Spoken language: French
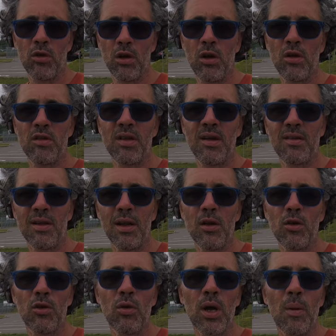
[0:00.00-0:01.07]
Là, c'est assez,
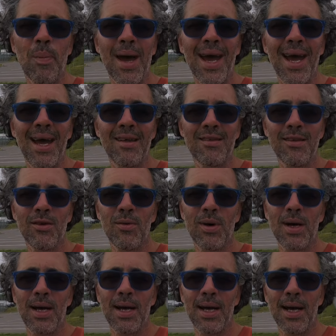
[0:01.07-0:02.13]
là, deux réparations
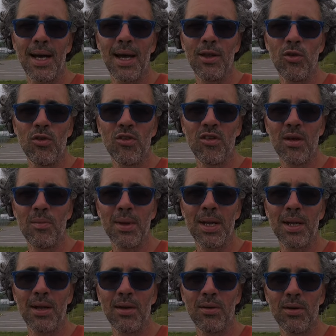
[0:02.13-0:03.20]
en, une
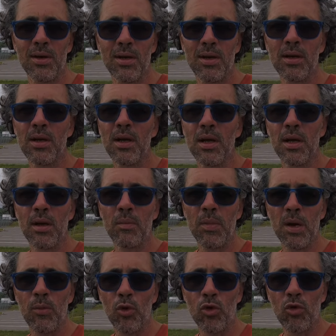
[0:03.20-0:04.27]
semaine. Là. Euh,
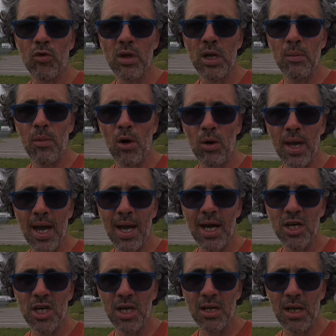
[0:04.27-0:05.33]
bien beau trouver des bons
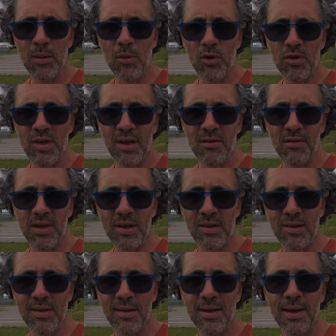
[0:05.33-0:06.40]
garages avec des bons
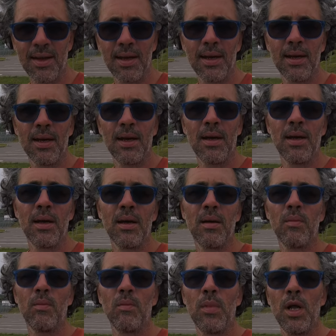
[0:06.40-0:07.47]
services.
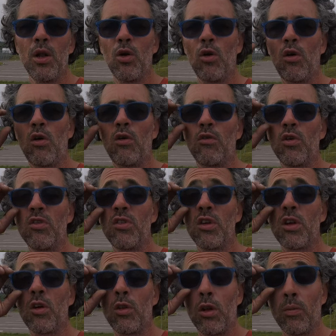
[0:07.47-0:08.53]
Mais là, on va
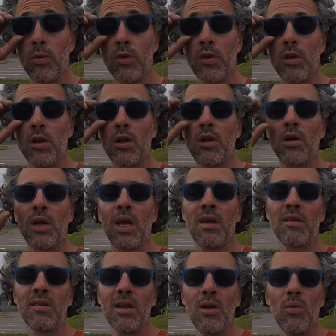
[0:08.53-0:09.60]
dire qu'on a poussé notre lock
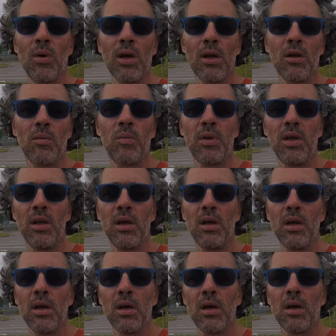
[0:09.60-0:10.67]
assez loin, là, puis...
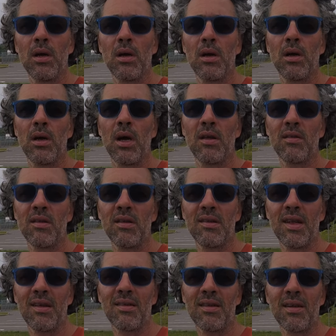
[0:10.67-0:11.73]
Euh,
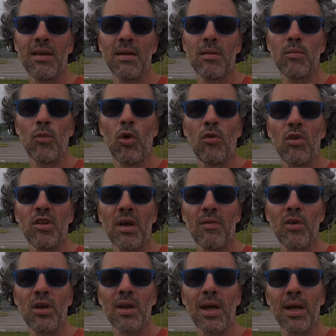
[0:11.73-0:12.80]
on va s'en
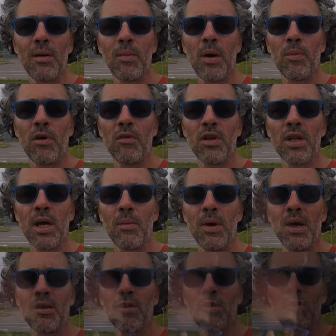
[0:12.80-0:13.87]
revenir tranquillement pas vite à la maison.